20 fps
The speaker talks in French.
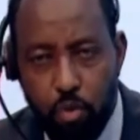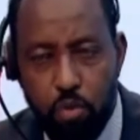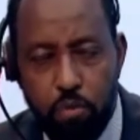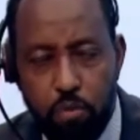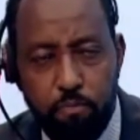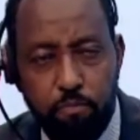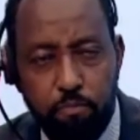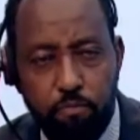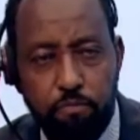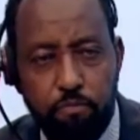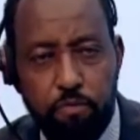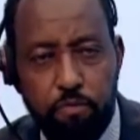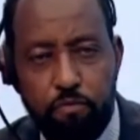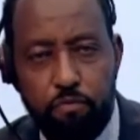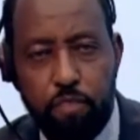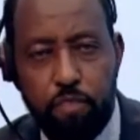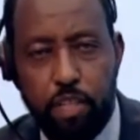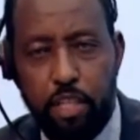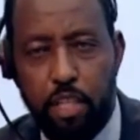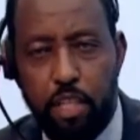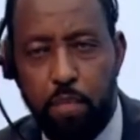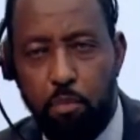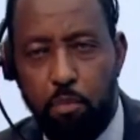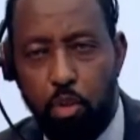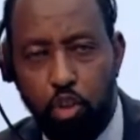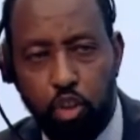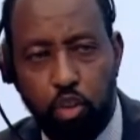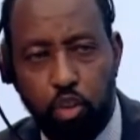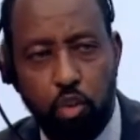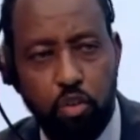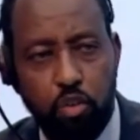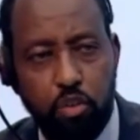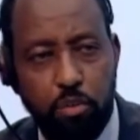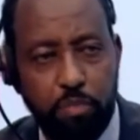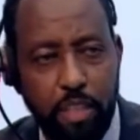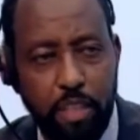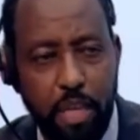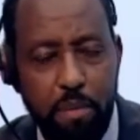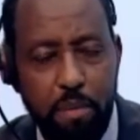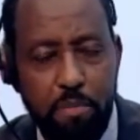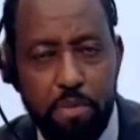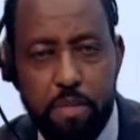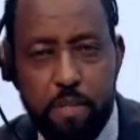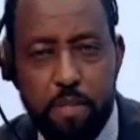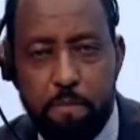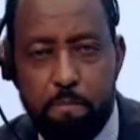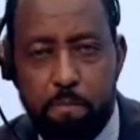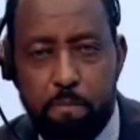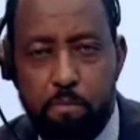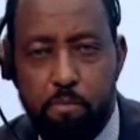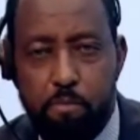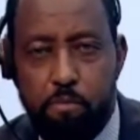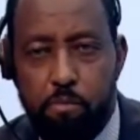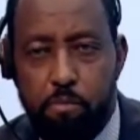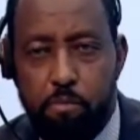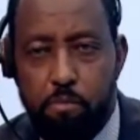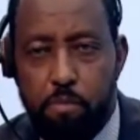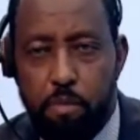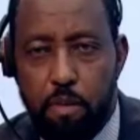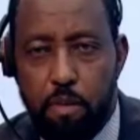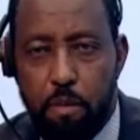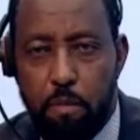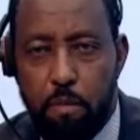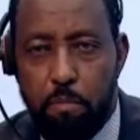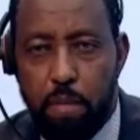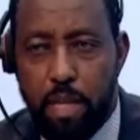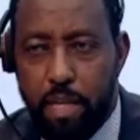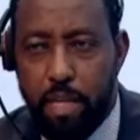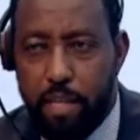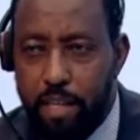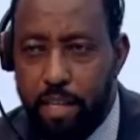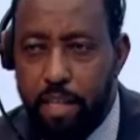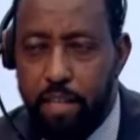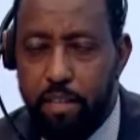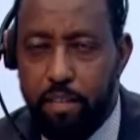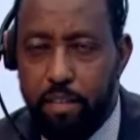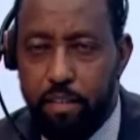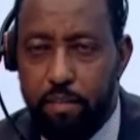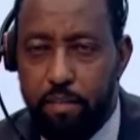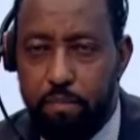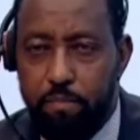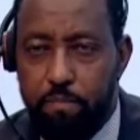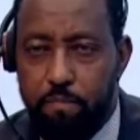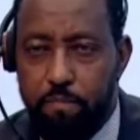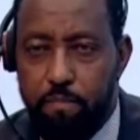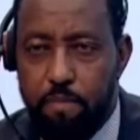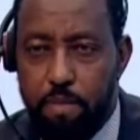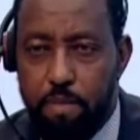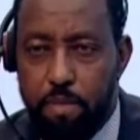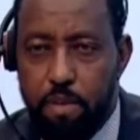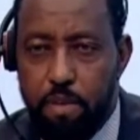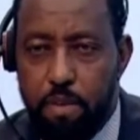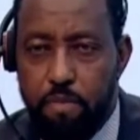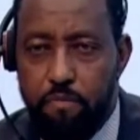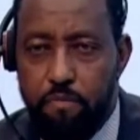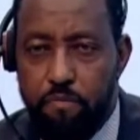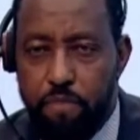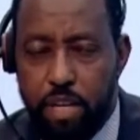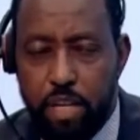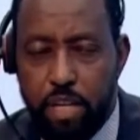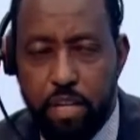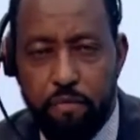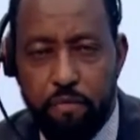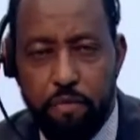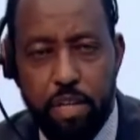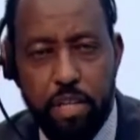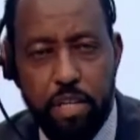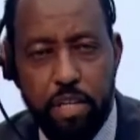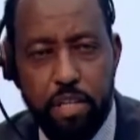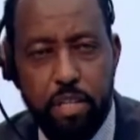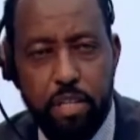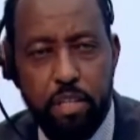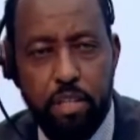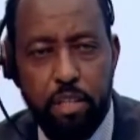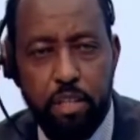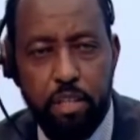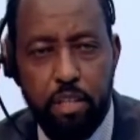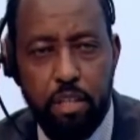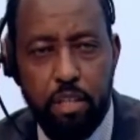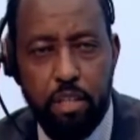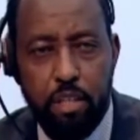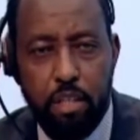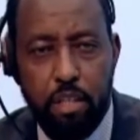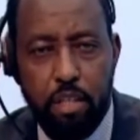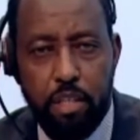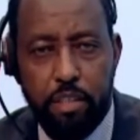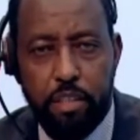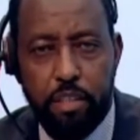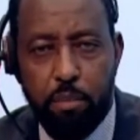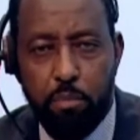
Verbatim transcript: à quel point les élections euh, représentent euh, du stress, beaucoup d'émotions,